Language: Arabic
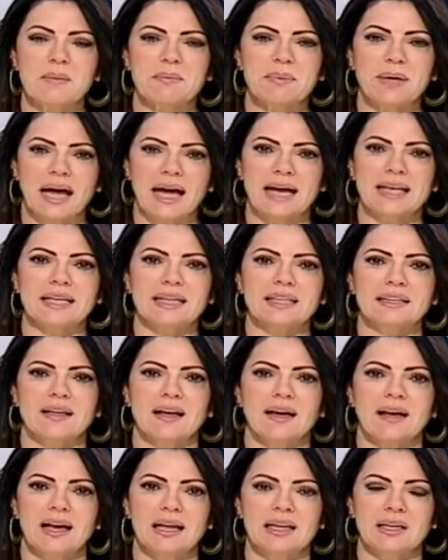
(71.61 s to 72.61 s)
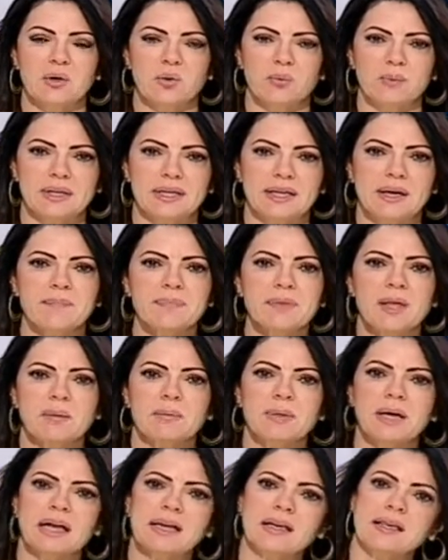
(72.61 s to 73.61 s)
بحياتنا اليوميه
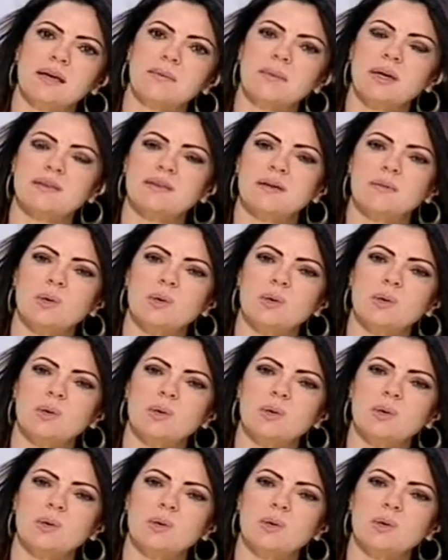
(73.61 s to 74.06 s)
بالايامات